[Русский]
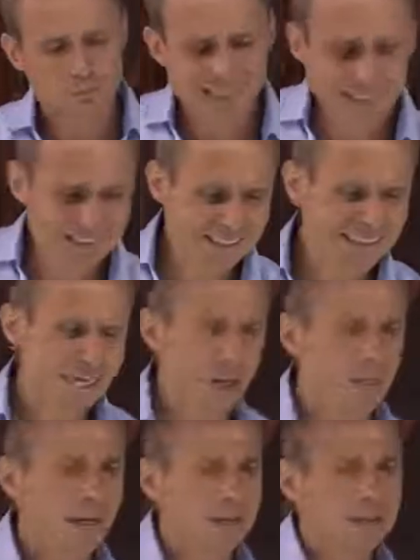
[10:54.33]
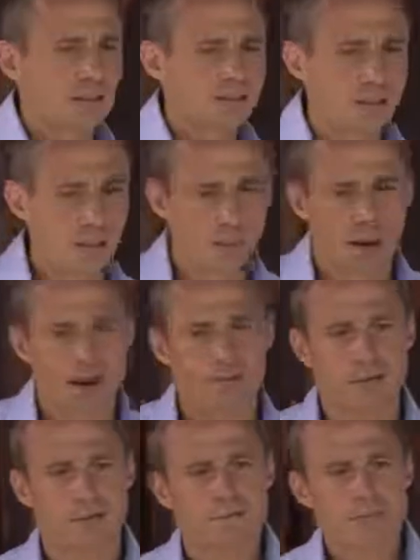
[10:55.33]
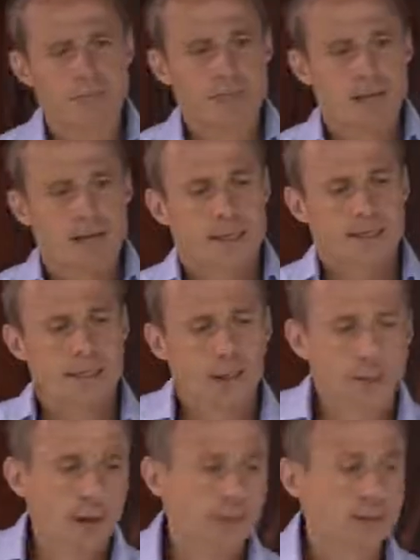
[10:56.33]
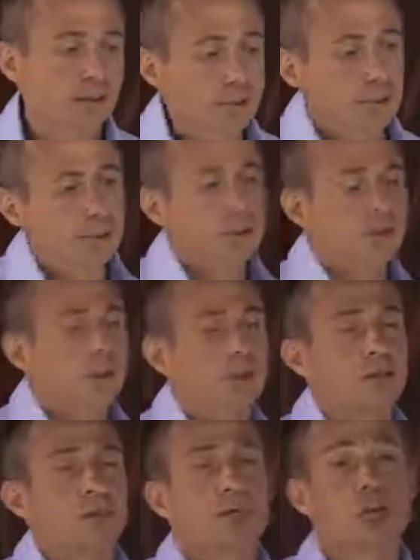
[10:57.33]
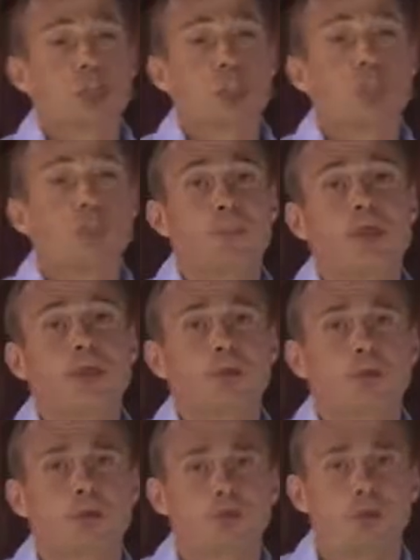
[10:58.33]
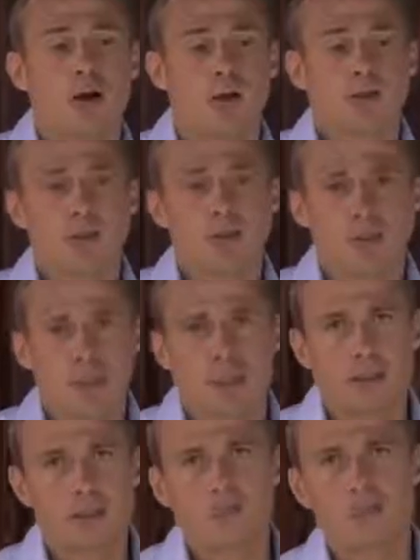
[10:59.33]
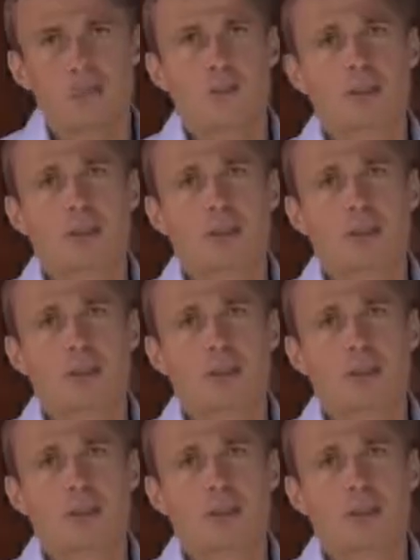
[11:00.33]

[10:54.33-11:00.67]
это самые основные правила, самые основные э, ошибки, которые фаундеры делают в этом